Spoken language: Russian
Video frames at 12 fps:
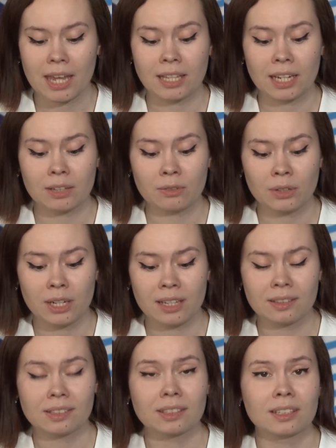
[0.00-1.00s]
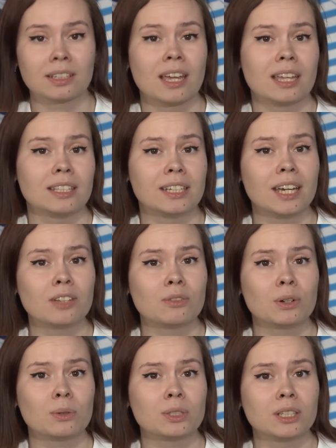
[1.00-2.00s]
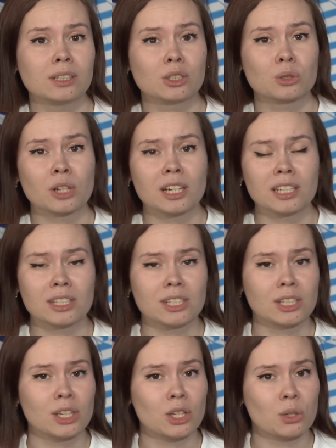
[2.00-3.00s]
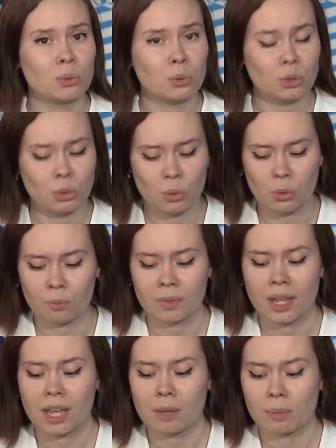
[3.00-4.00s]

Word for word: И на конференции декан факультета журналистики ЮРГУ,